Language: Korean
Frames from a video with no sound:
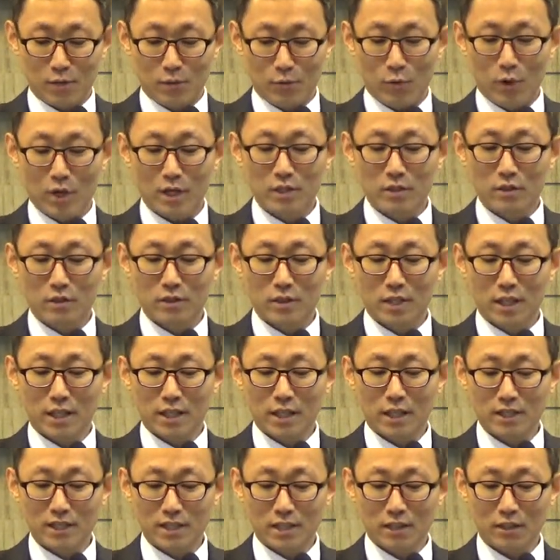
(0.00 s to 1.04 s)
왜 그런
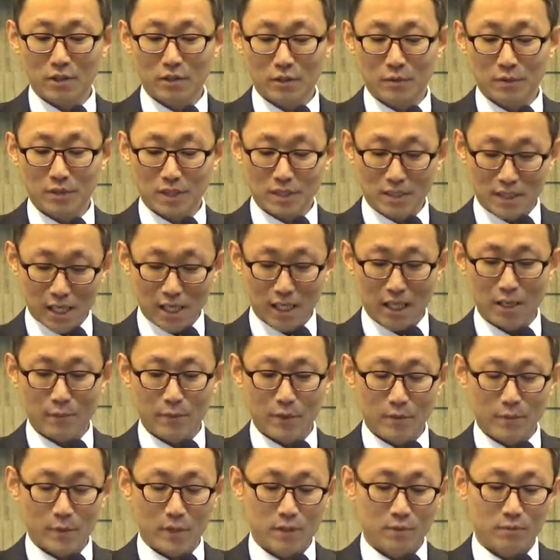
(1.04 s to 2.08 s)
얘기가 시작되냐면
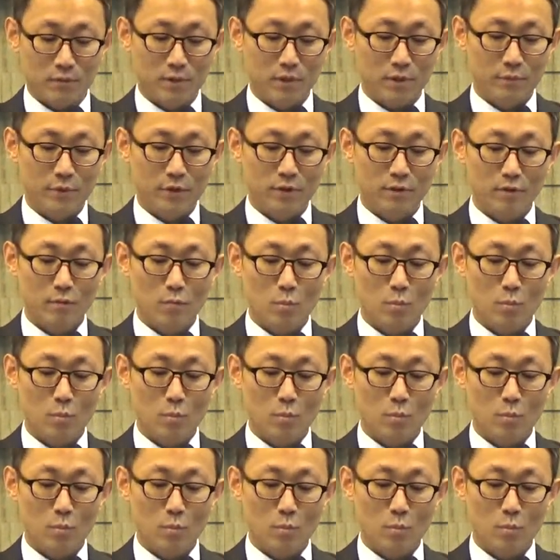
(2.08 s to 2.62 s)
짧게만 말씀드리면